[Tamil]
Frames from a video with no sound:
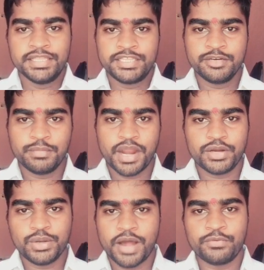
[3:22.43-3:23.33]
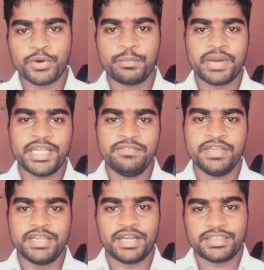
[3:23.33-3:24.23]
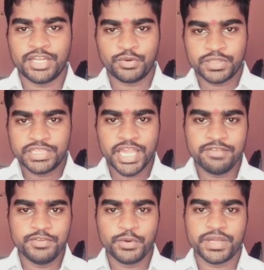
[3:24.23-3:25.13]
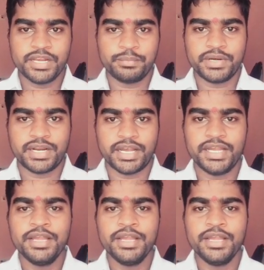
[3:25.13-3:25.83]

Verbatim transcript: திருமாலும் அவரோட மனைவி தன்னோட தேவியோட என்ன பண்றாங்க